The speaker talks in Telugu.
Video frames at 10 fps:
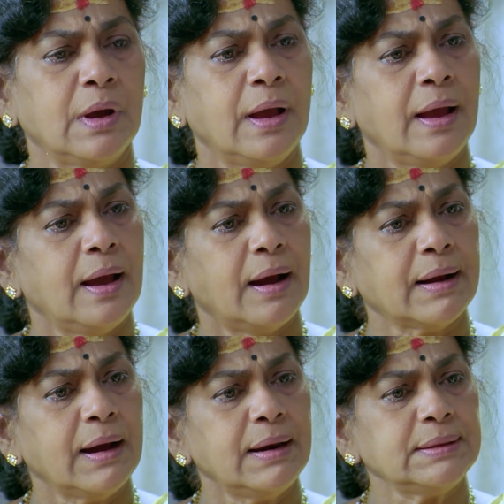వచ్చారు
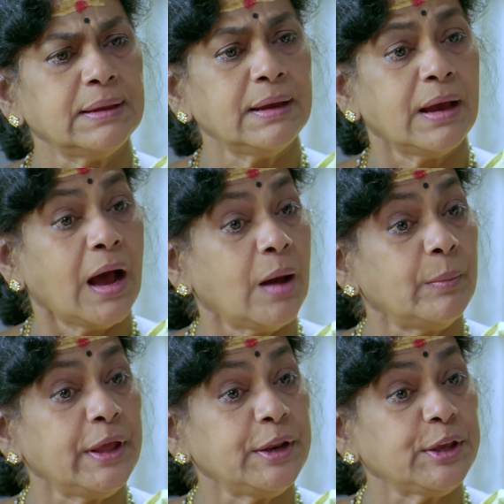అప్పట్లో
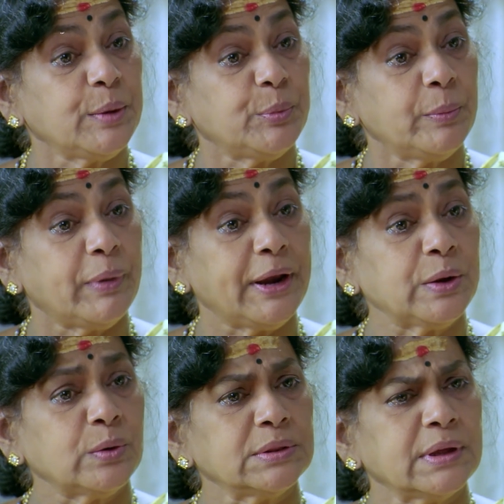అమెరికాకు వెళ్ళి
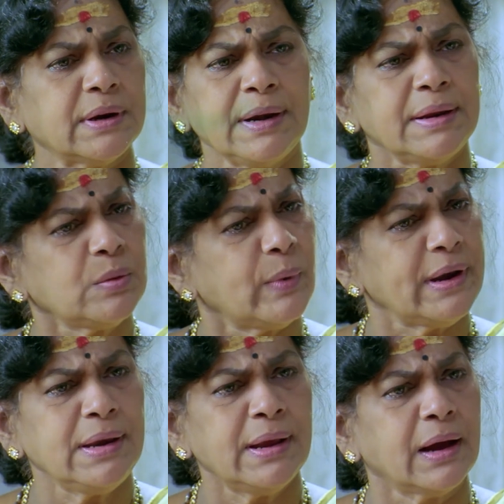చదువుకోవాలని
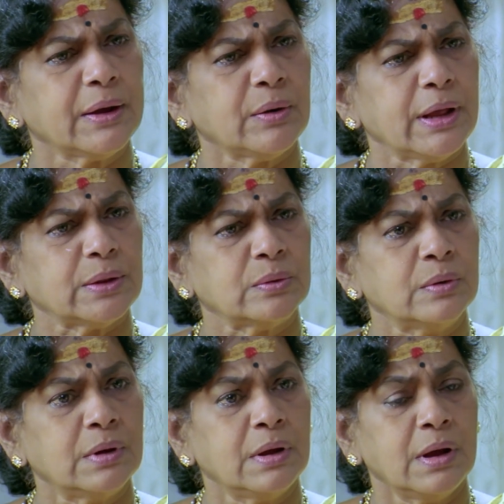రీటా కాశీగా
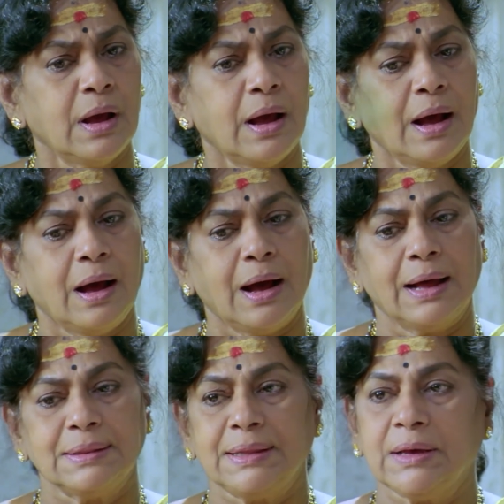ఉండేది
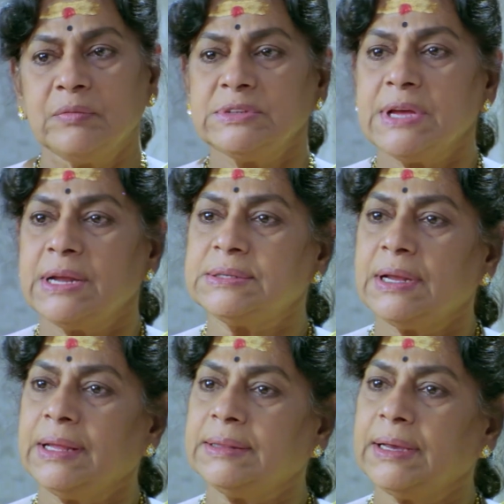ఆ మంత్రి గారు
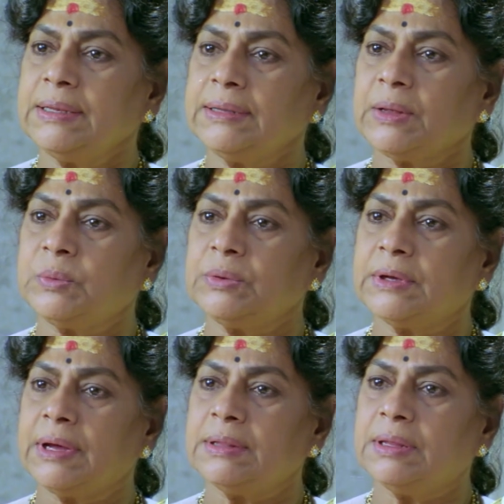తలుచుకుంటే
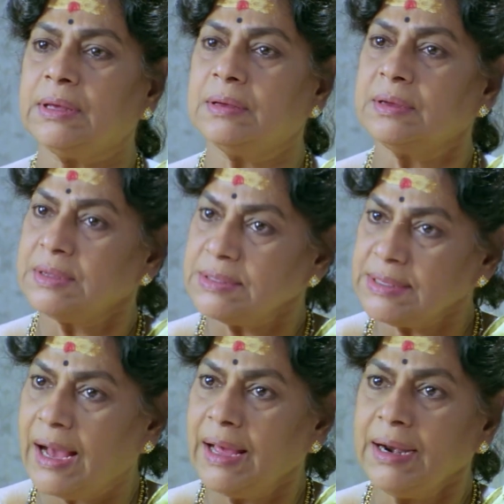ఏదైనా
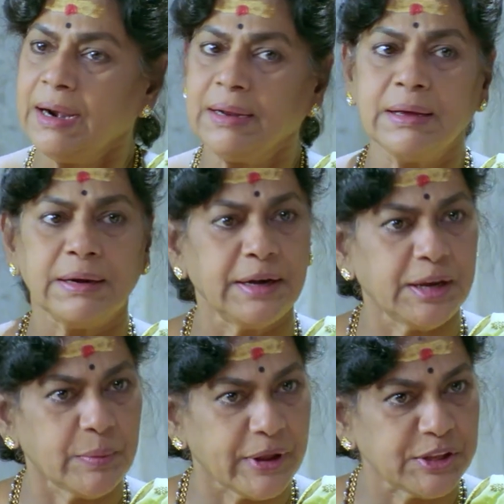చేయగలరని నేనే
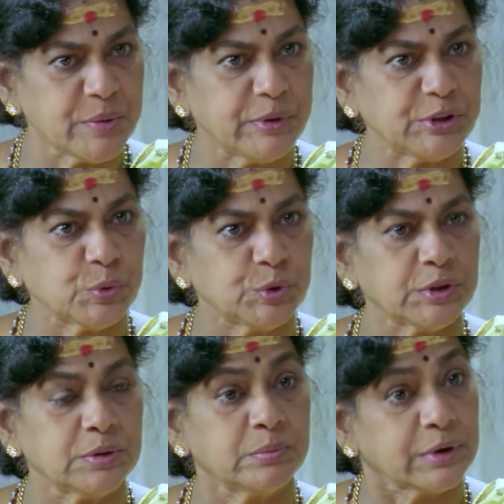కావాలని
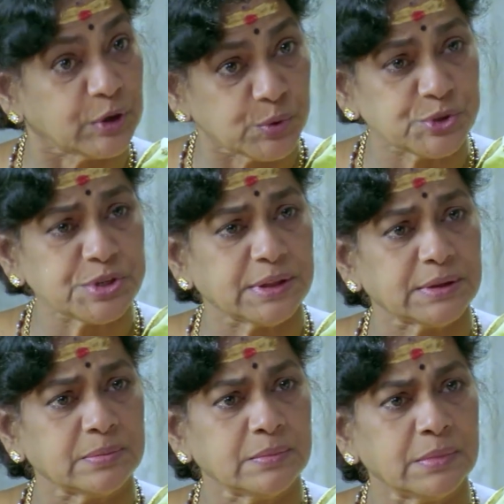రీటాకి ఆయన్ని
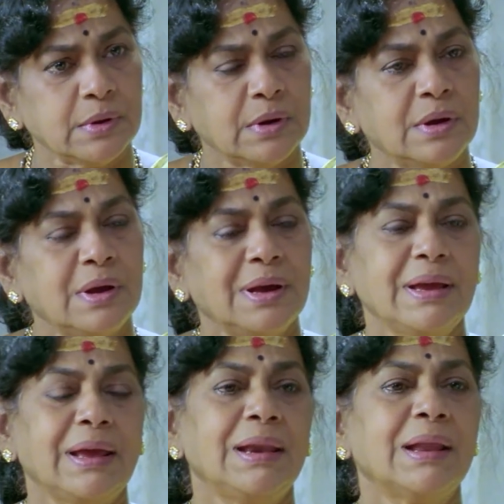పరిచయం చేశాను
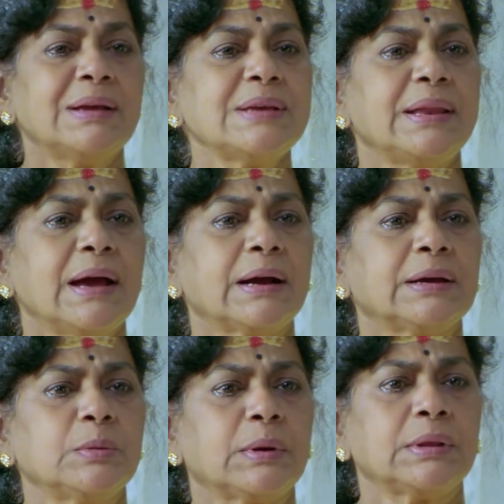అంతా నేను
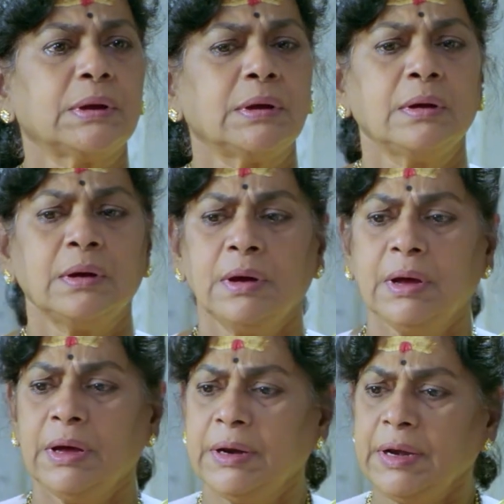చూసుకుంటానన్నారు
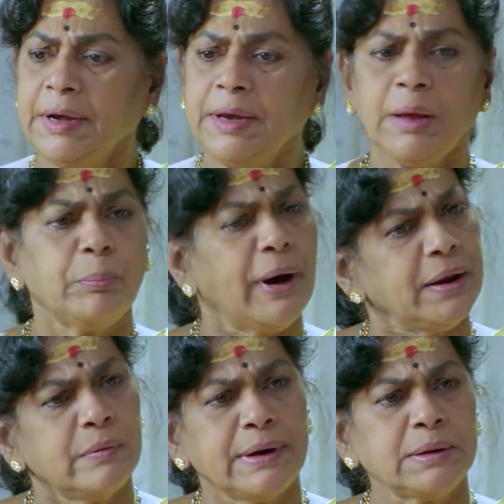రీటా
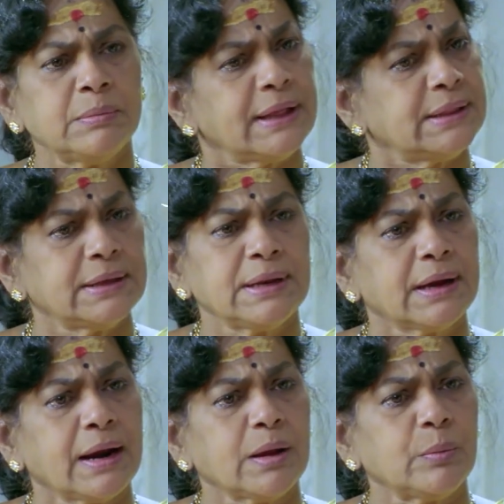ఆయన్ని చాలాసార్లు
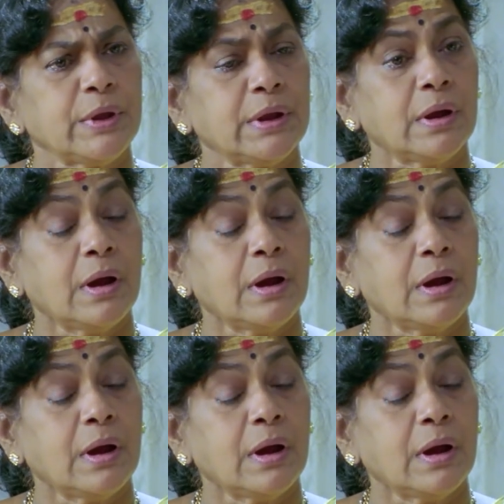వెళ్ళి కలిసింది